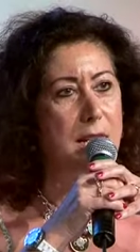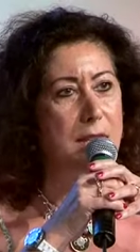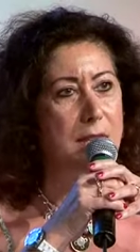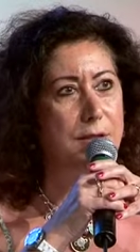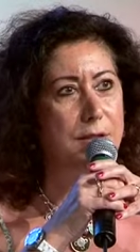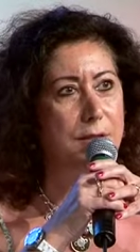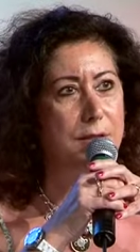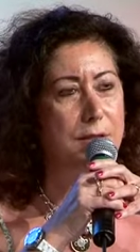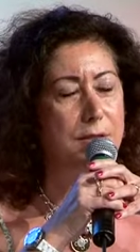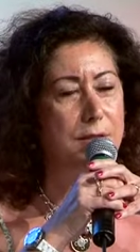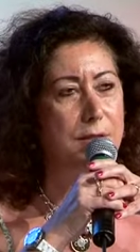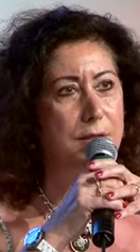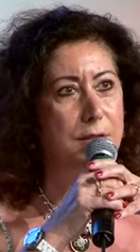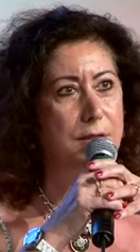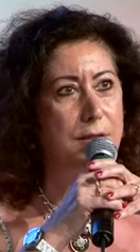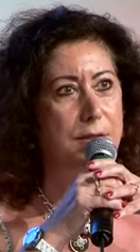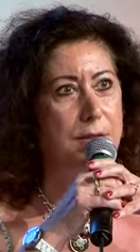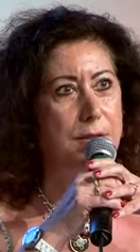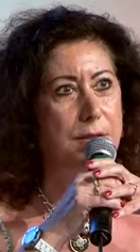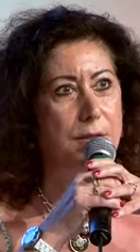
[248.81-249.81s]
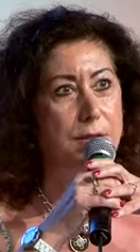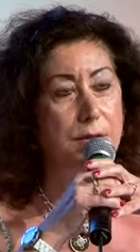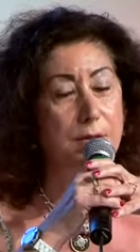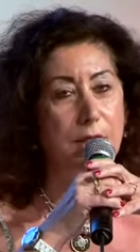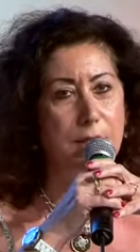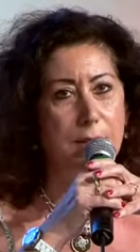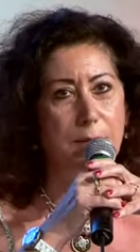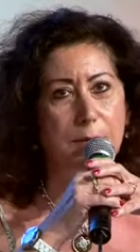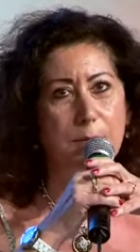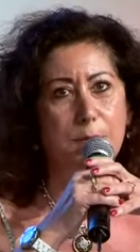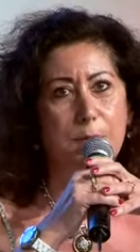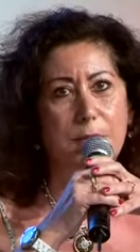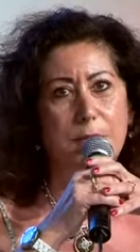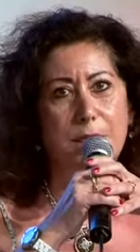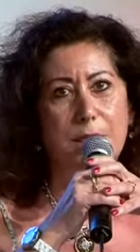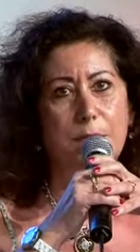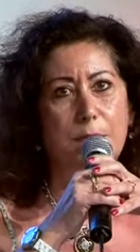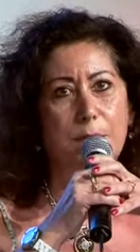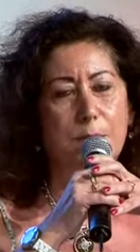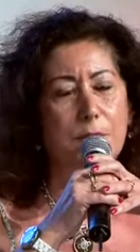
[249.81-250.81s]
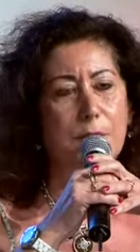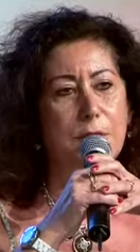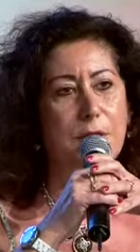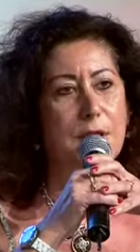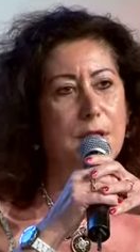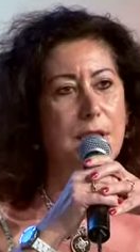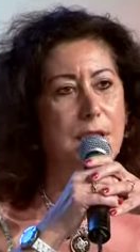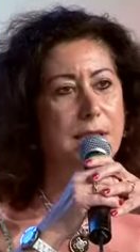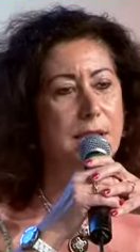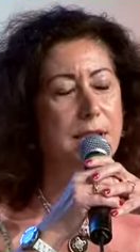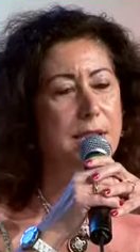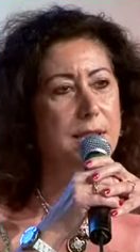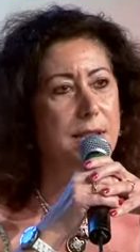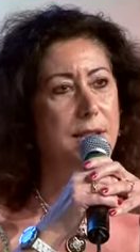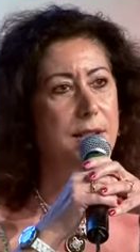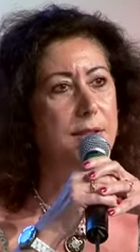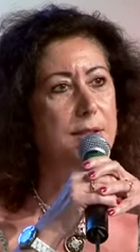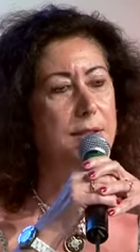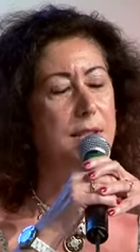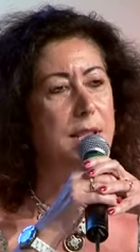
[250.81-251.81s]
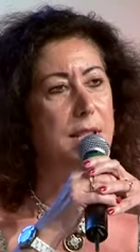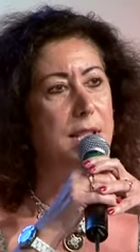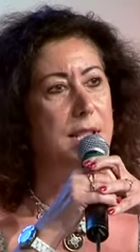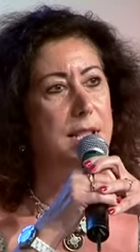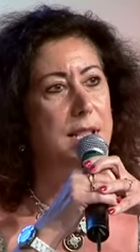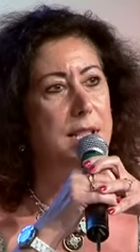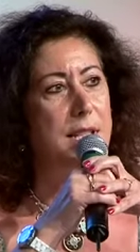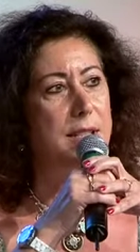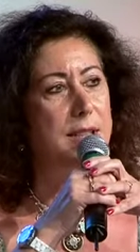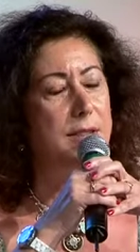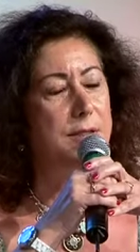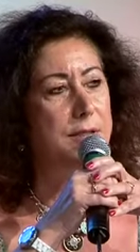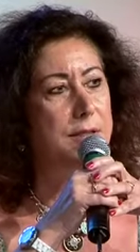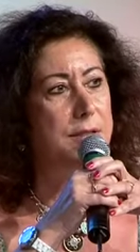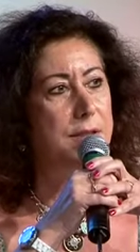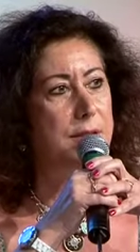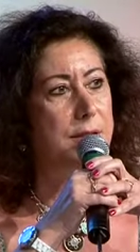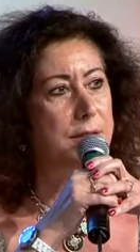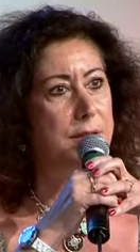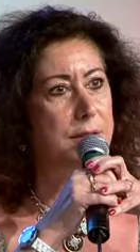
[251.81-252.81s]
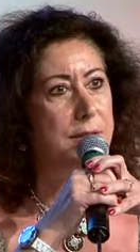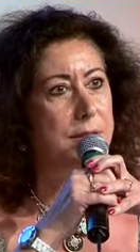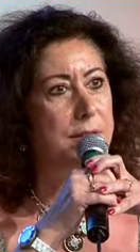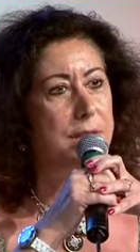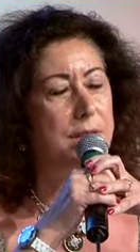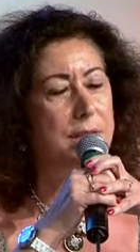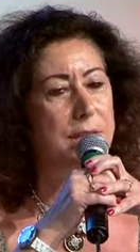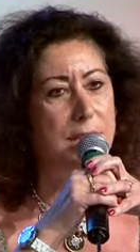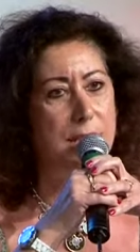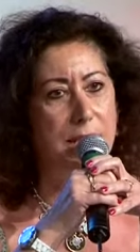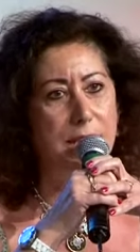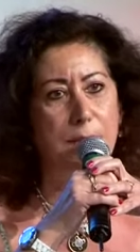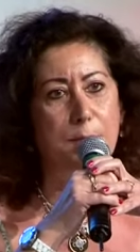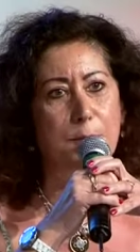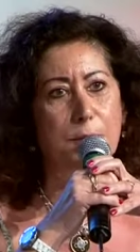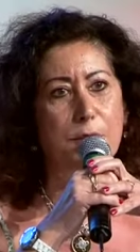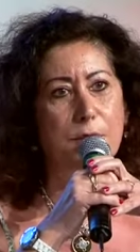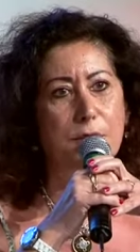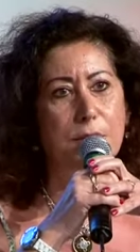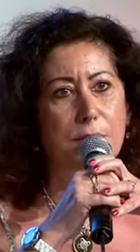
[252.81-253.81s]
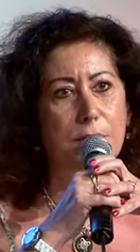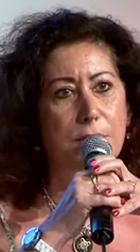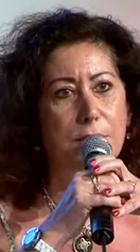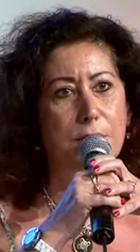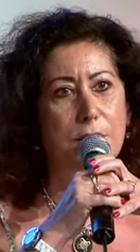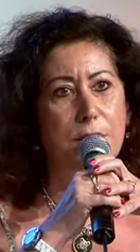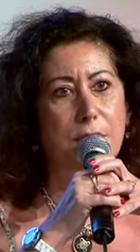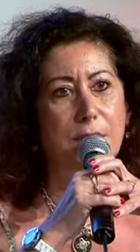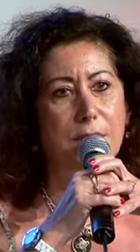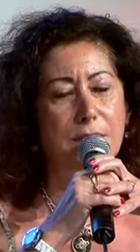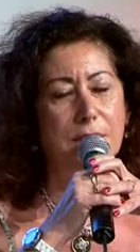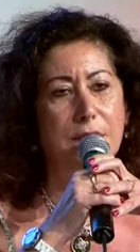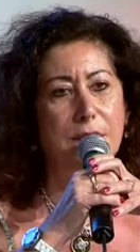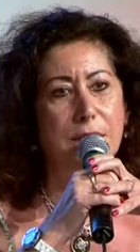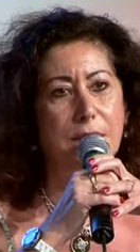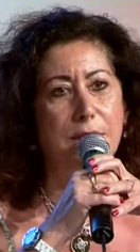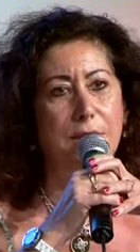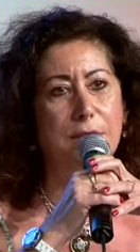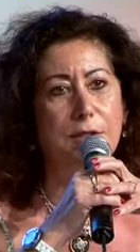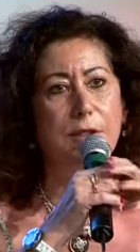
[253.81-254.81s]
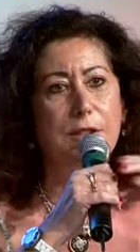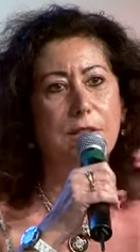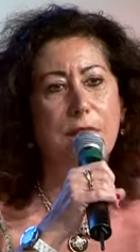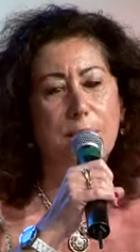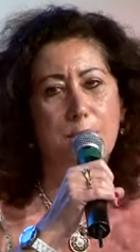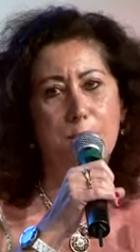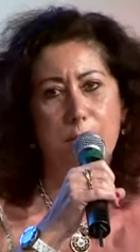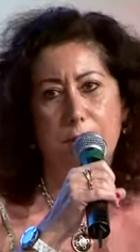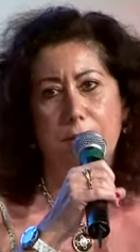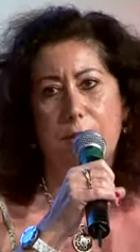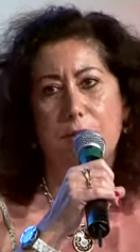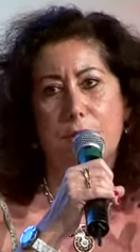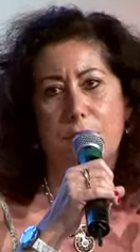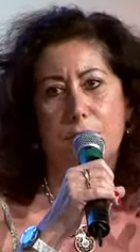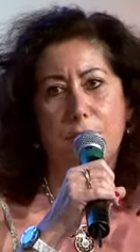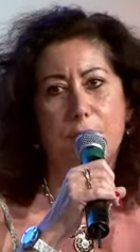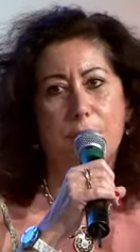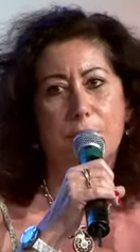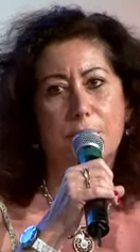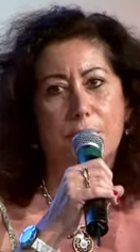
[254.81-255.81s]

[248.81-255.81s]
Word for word: Donc euh, ce qu'on a compris au bout d'un certain temps, c'est qu'il était important de sortir dans notre approche, nous en